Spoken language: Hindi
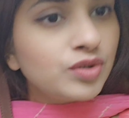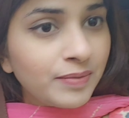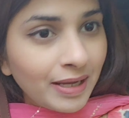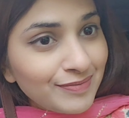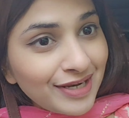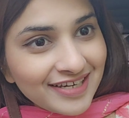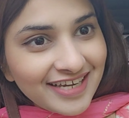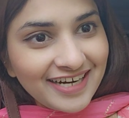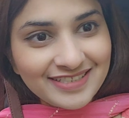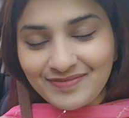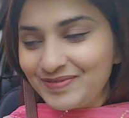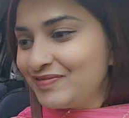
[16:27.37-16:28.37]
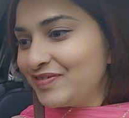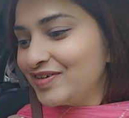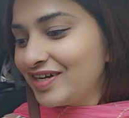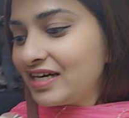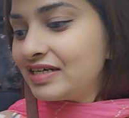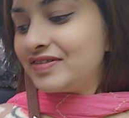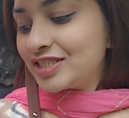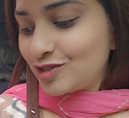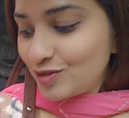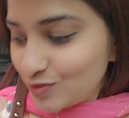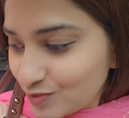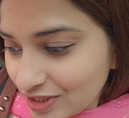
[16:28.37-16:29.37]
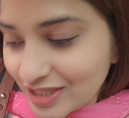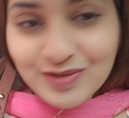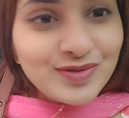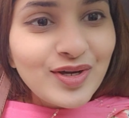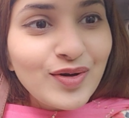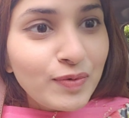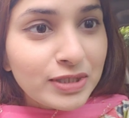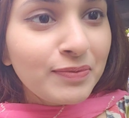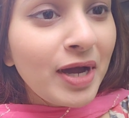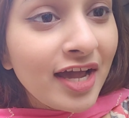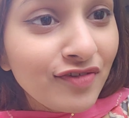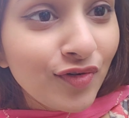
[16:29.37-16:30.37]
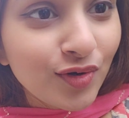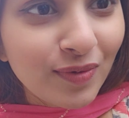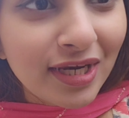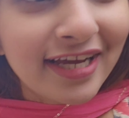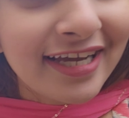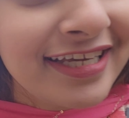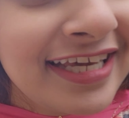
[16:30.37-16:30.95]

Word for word: तो मैं भी लगे हाथ अपने फोन का कवर तो लूंगी लूंगी और पता मैं फोन भी ले आई